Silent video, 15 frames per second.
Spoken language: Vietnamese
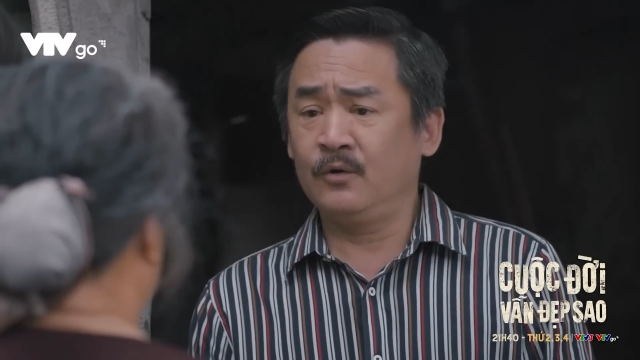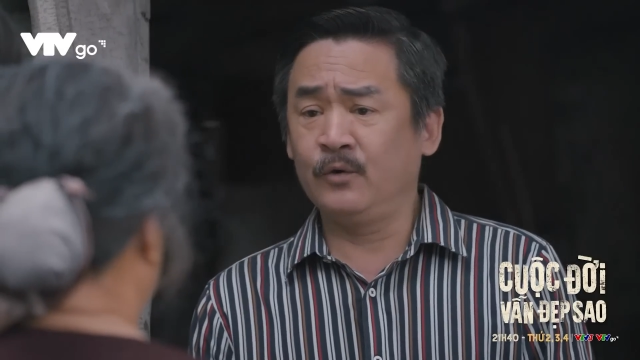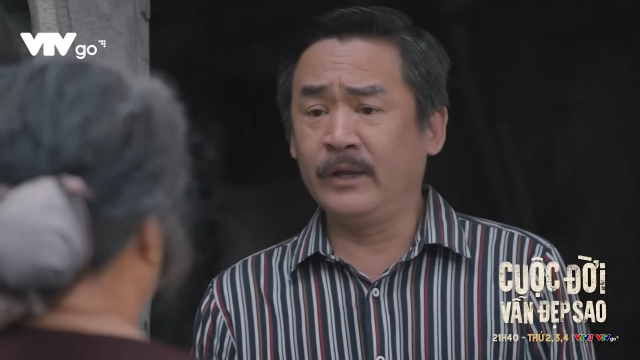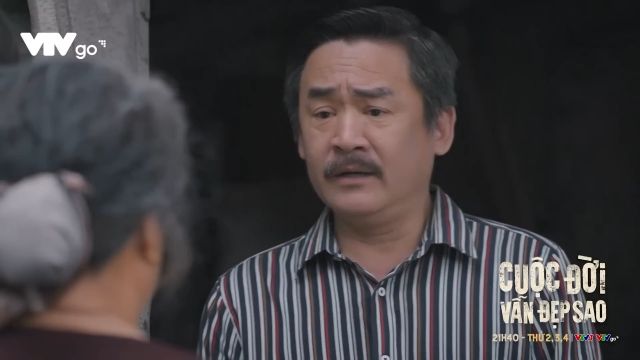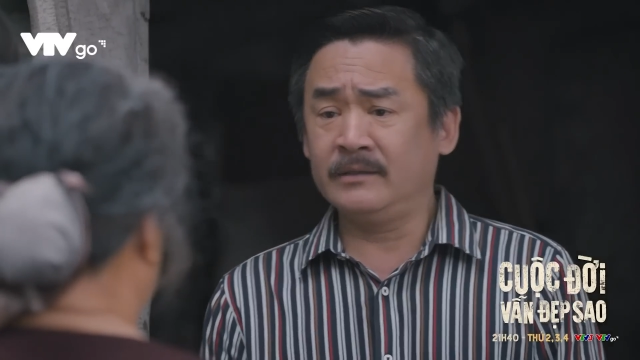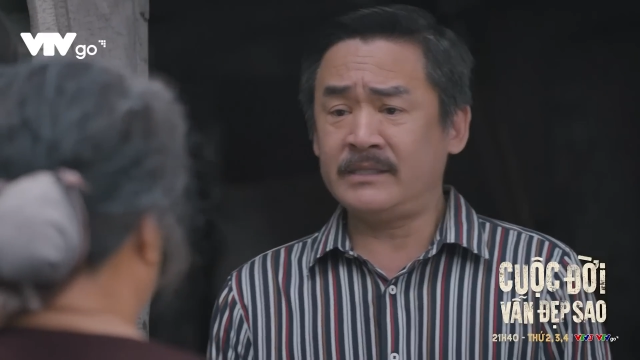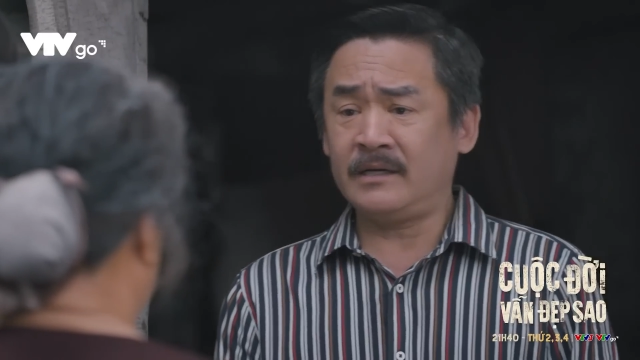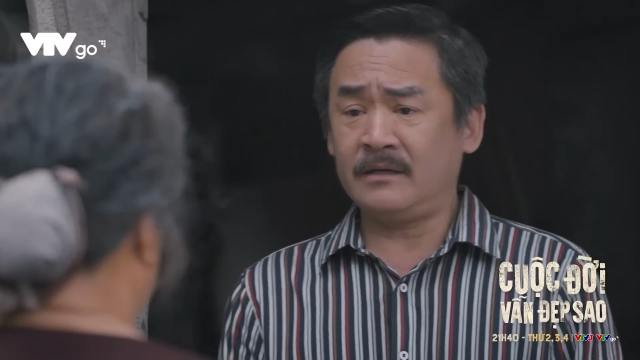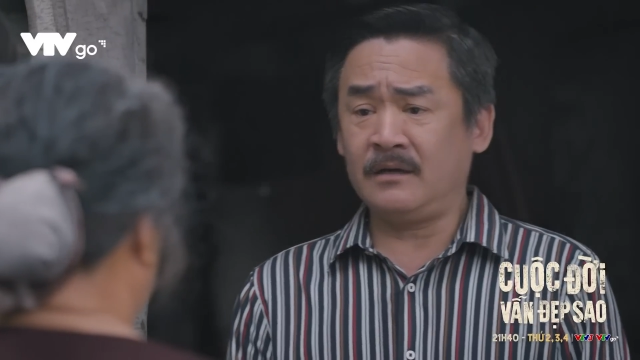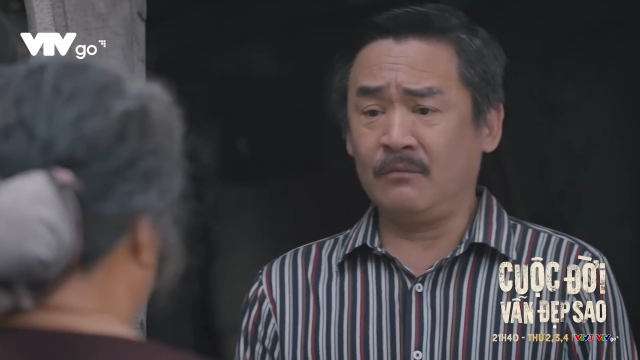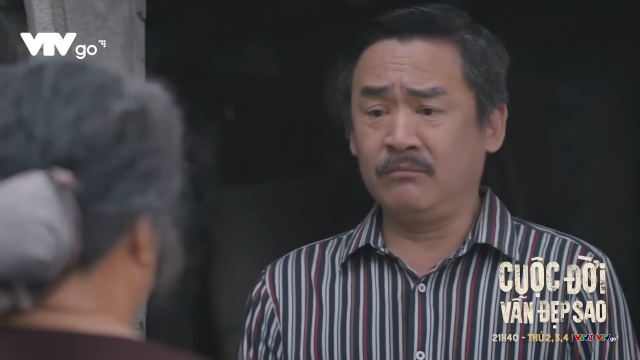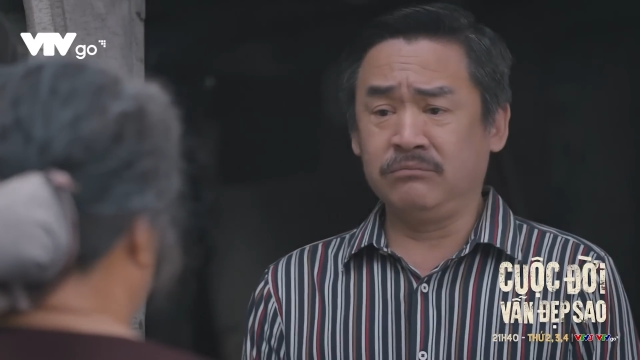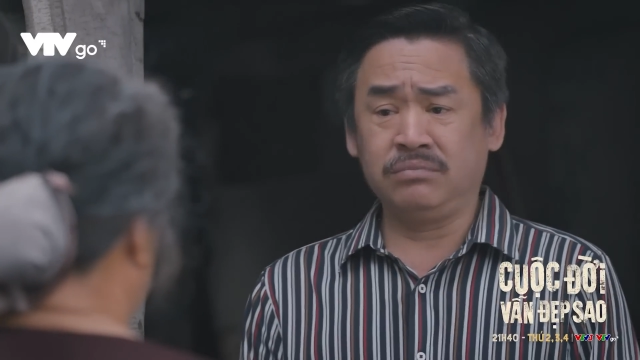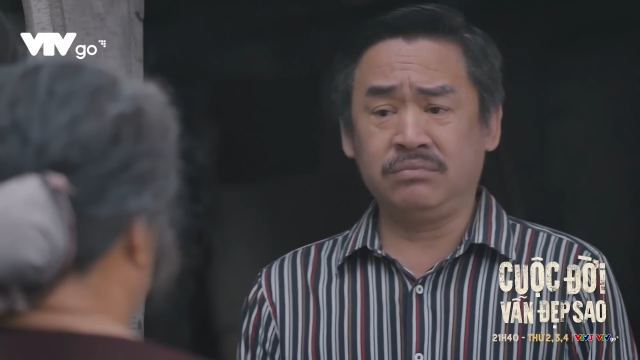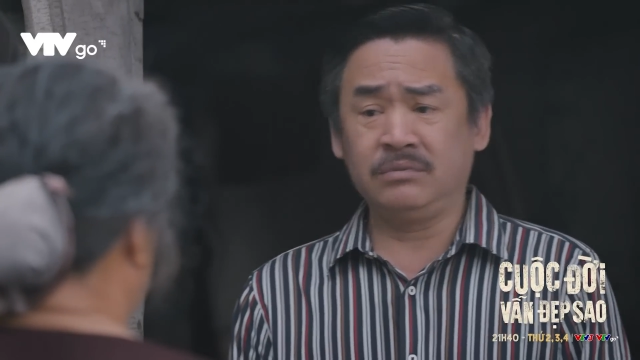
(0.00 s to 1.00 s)
Luyến sẽ
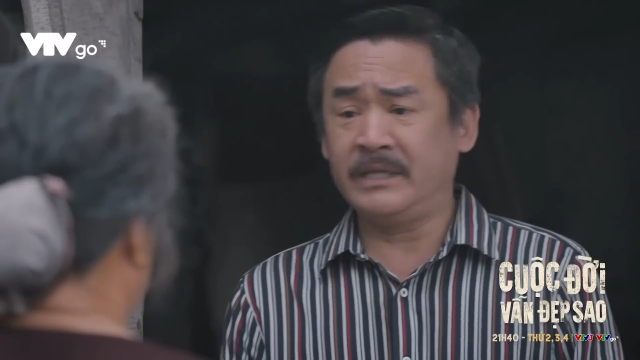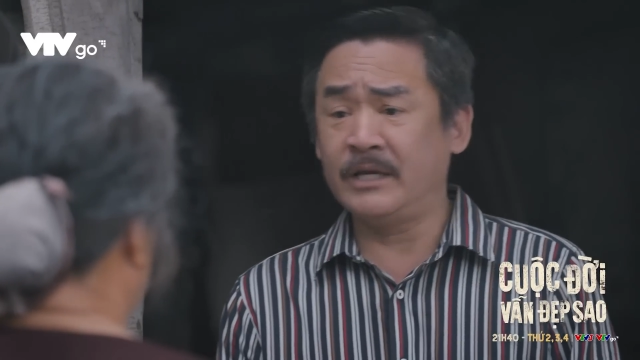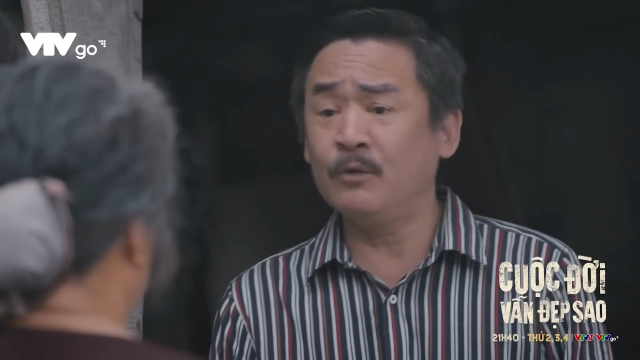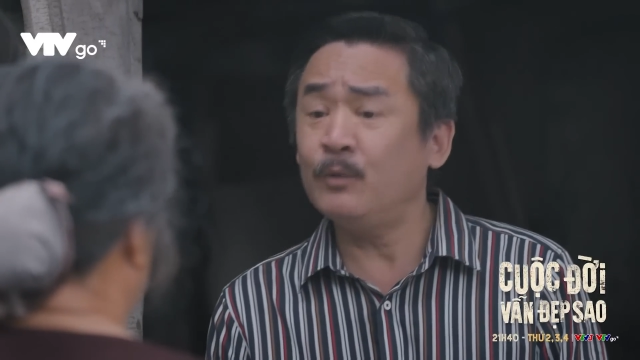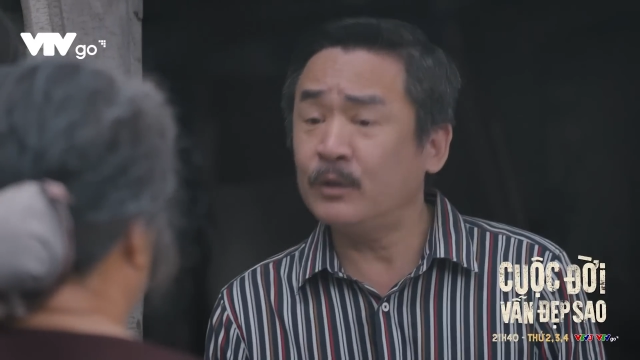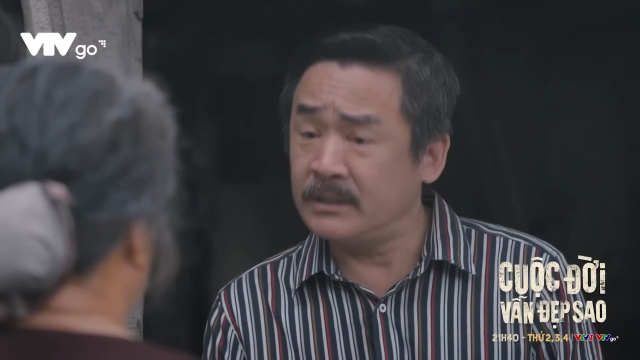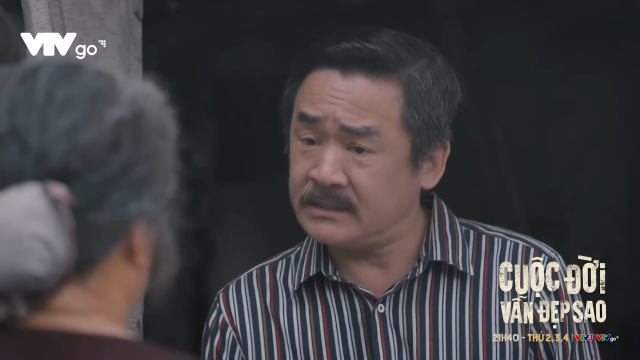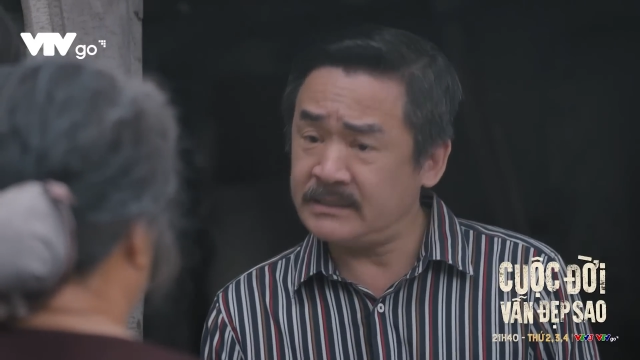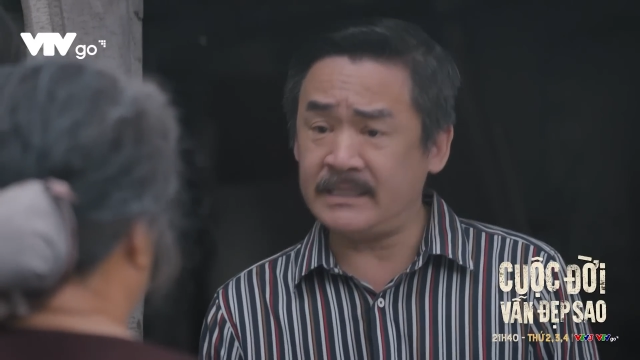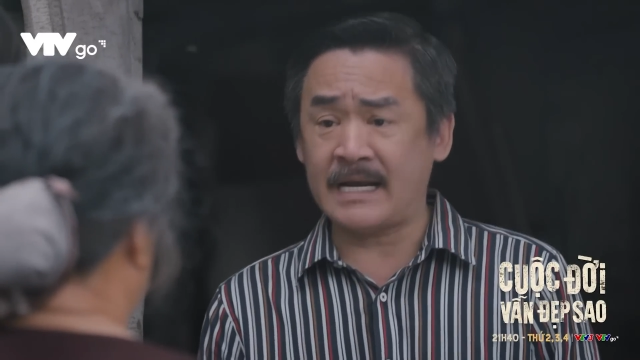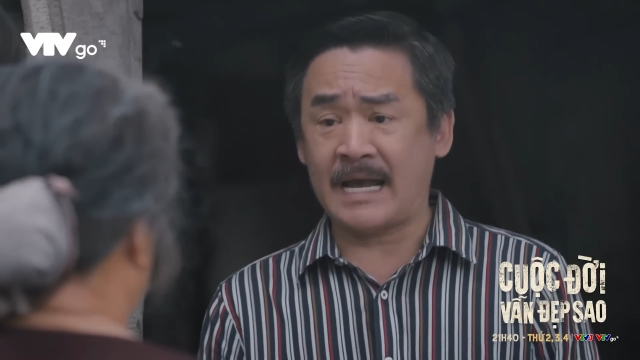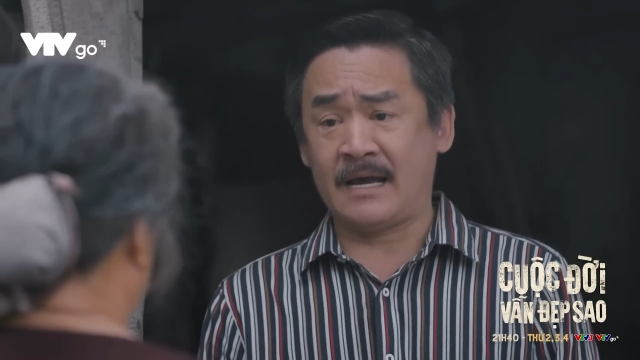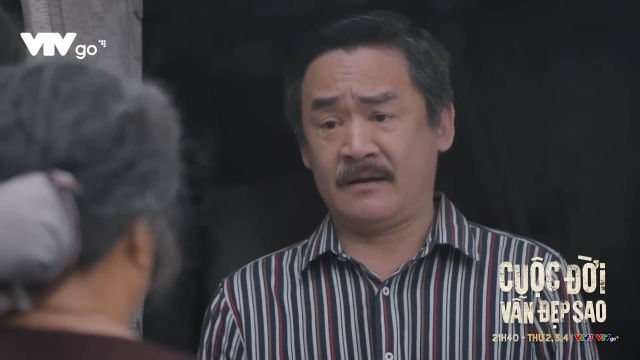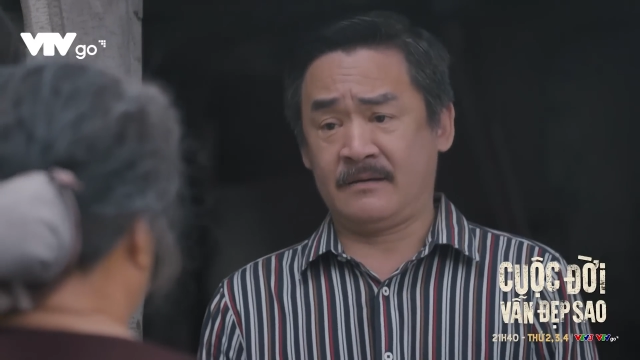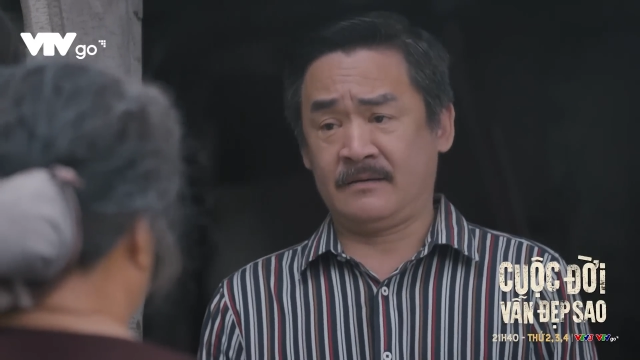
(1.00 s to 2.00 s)
không thiếu một thứ gì cả.